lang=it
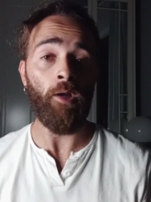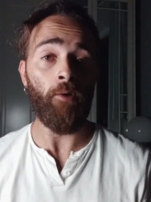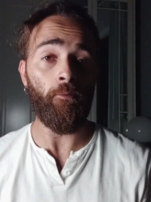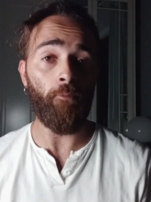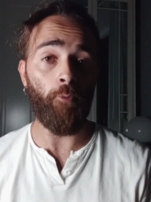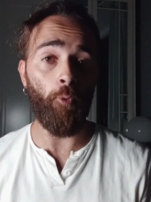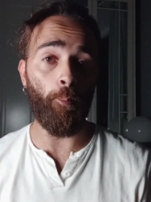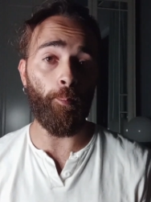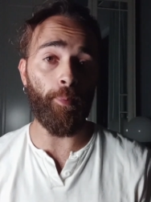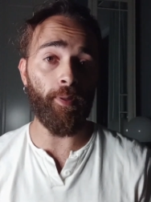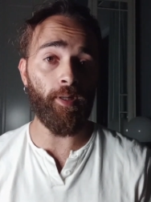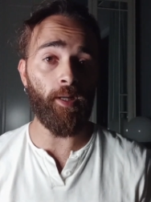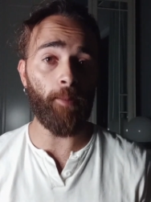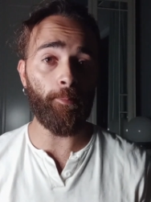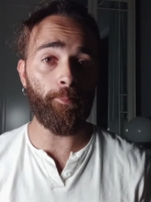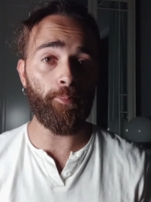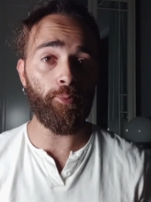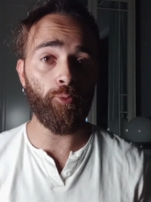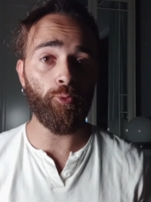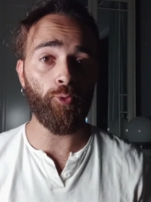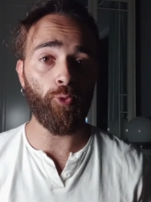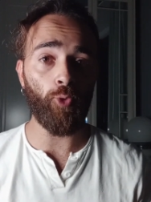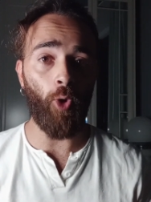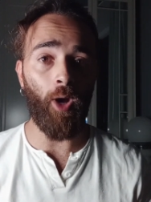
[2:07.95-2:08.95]
fu per
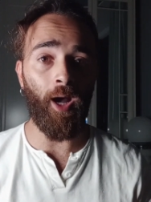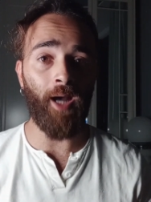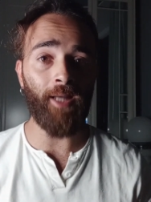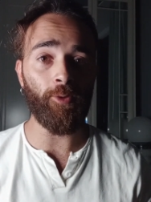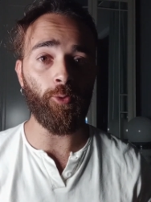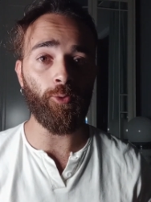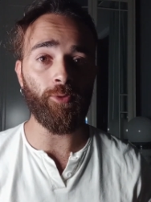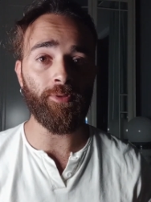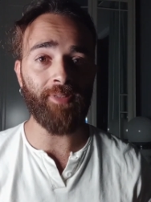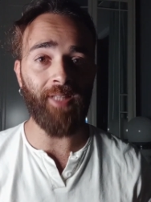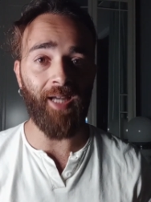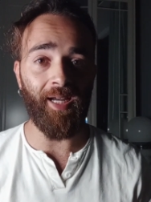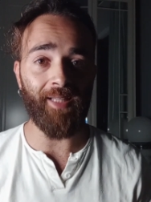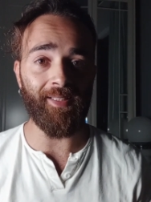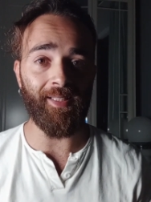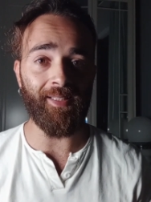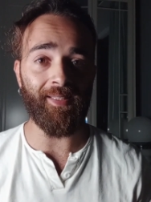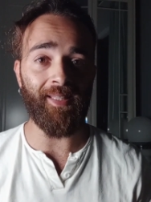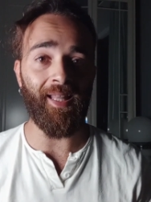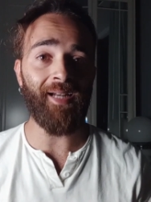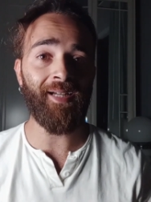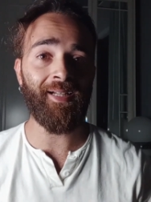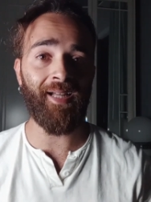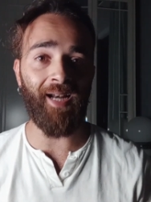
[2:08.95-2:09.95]
l'appunto adottata
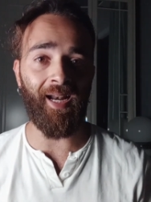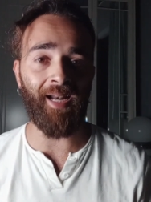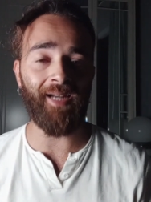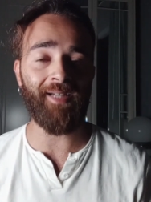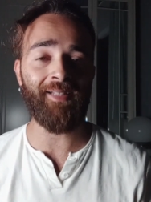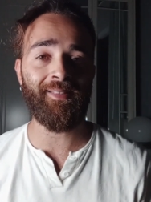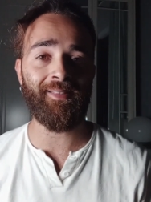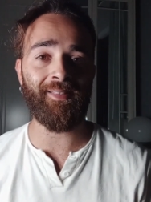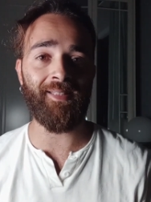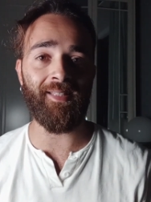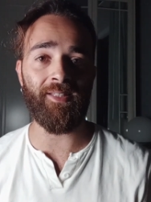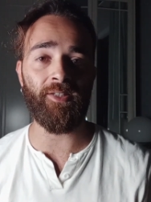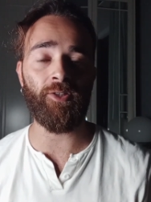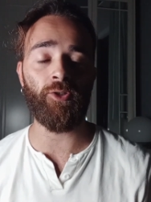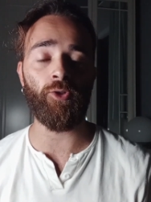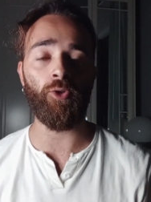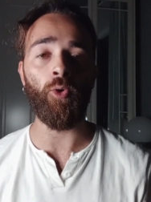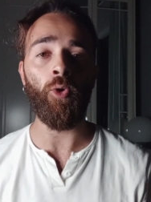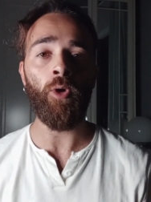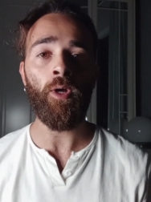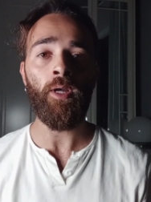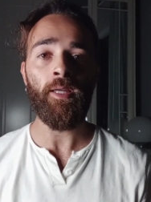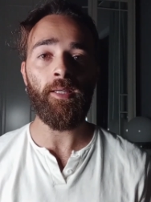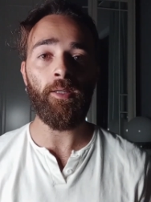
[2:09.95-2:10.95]
dal clan
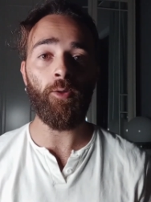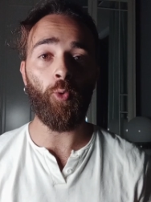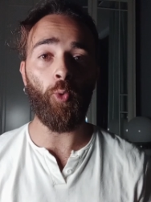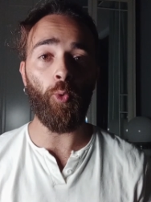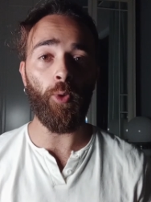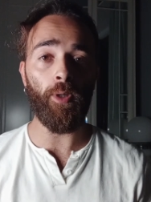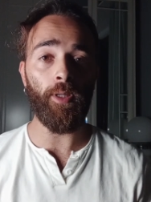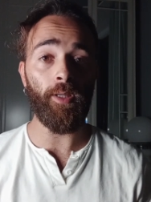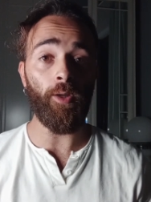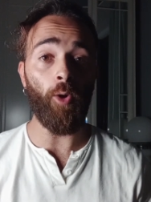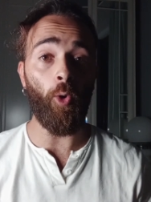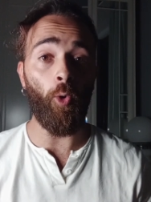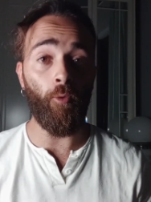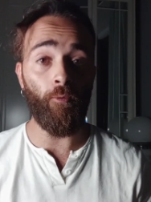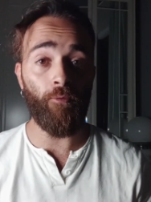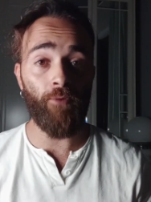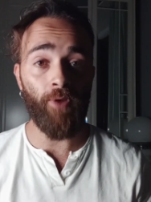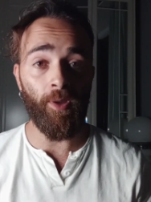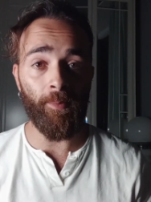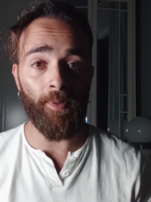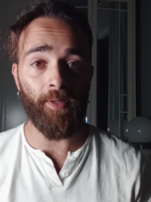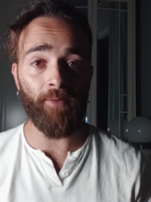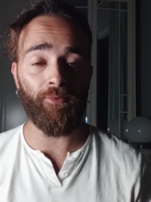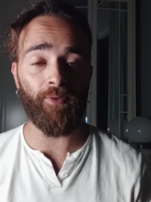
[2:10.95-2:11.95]
stesso, in cui
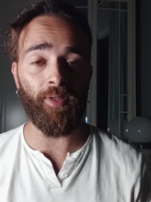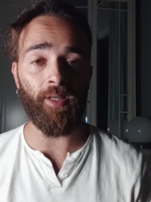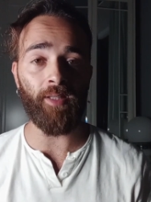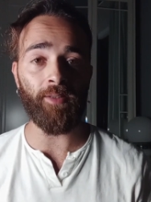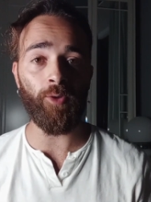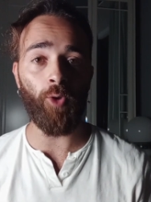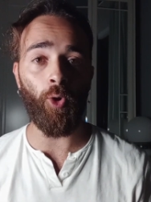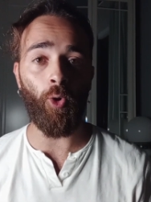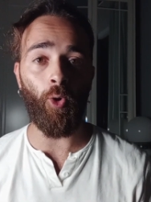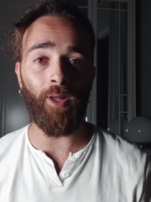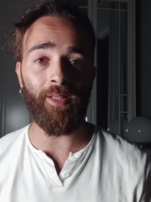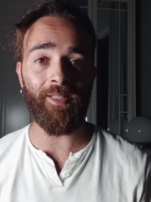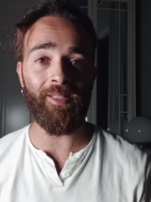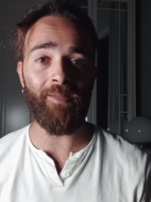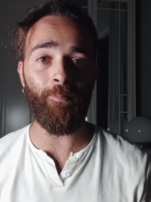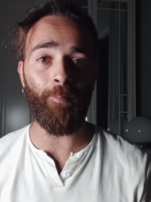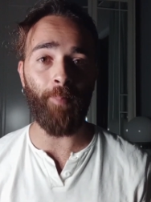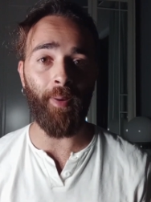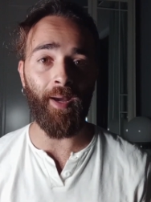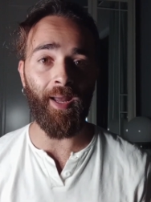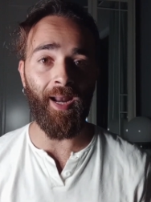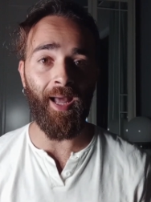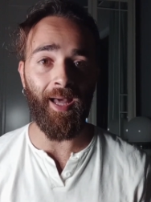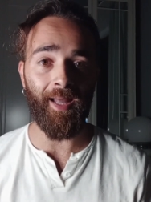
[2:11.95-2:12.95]
ovviamente andò ad
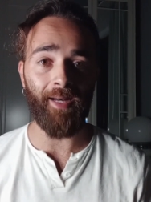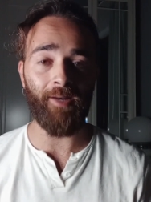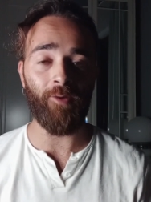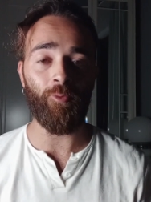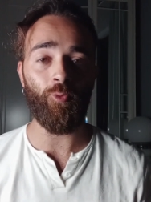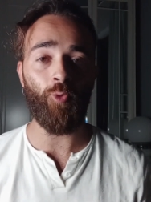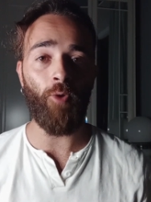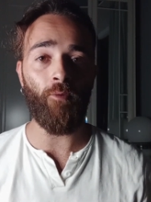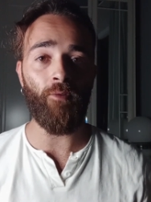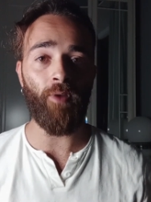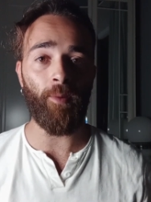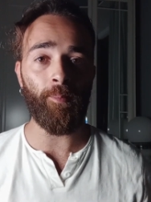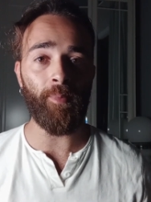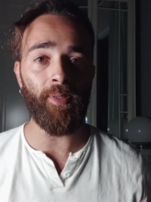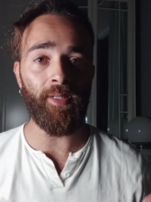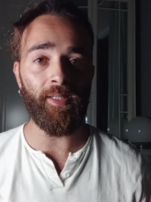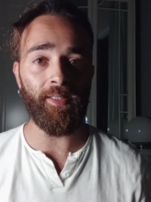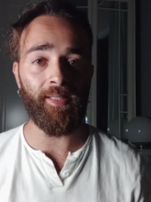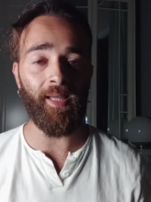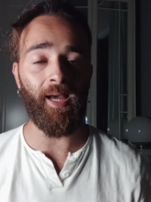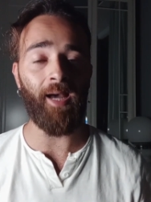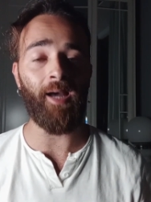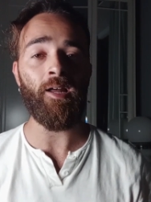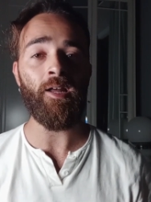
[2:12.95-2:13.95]
imparare nuove
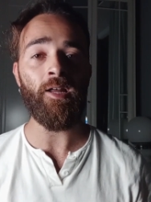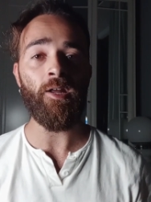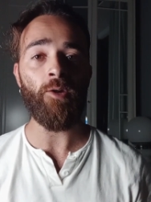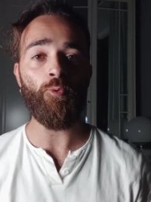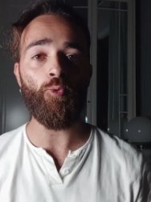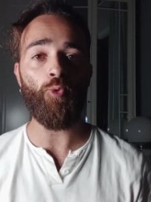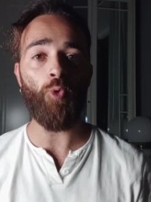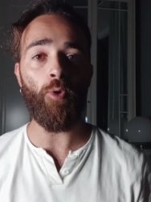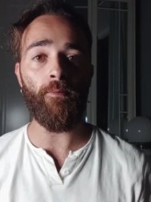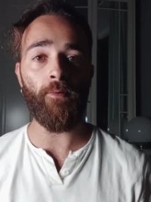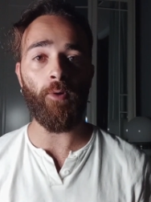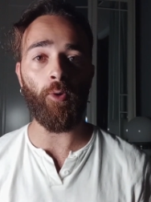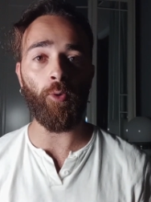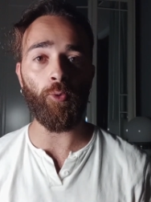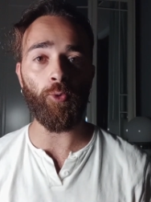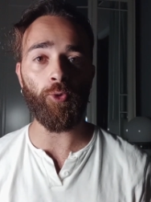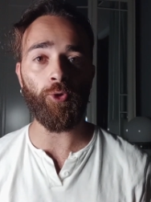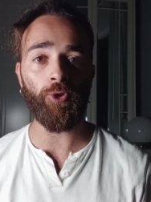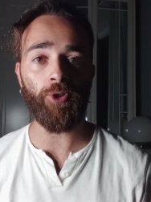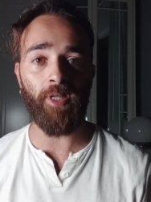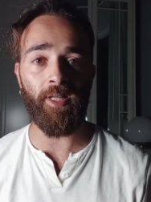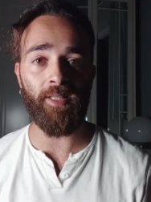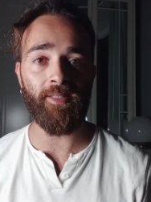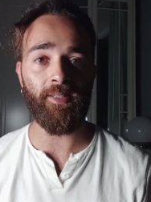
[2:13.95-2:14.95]
abilità, nuove
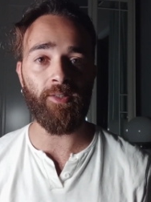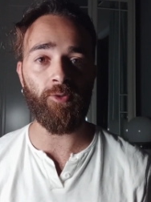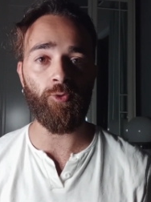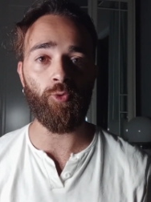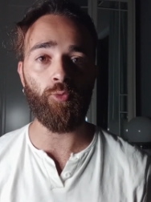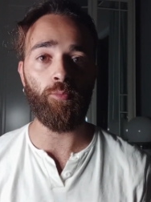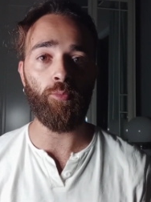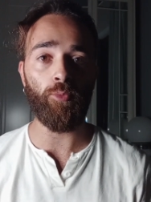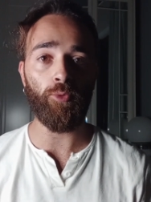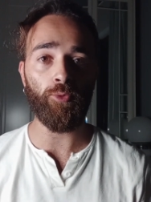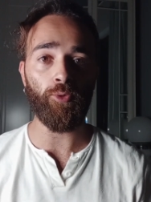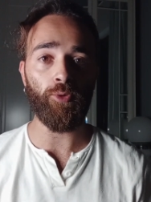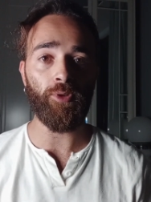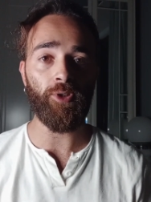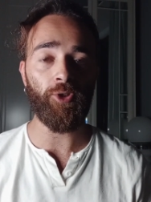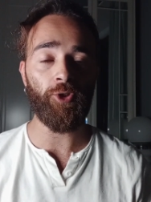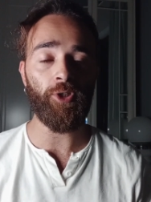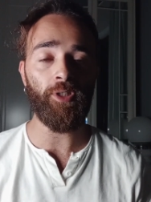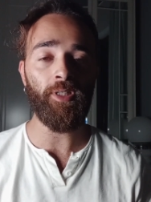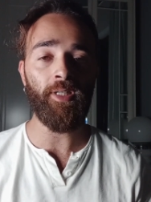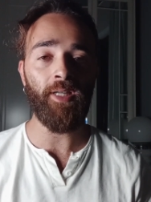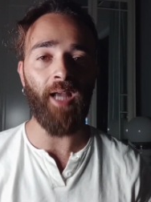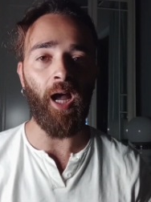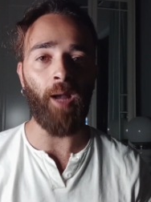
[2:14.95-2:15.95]
conoscenze sul mondo di
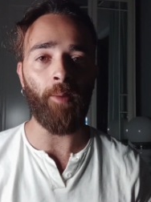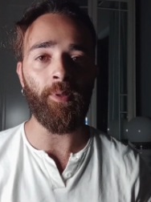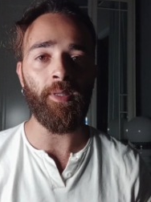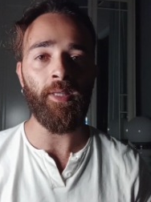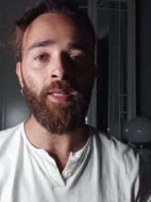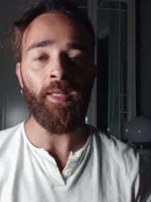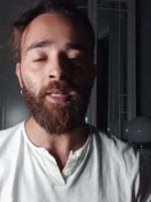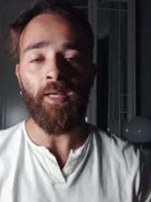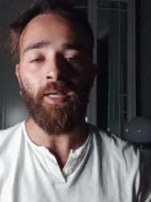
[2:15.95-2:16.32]
Shinigami,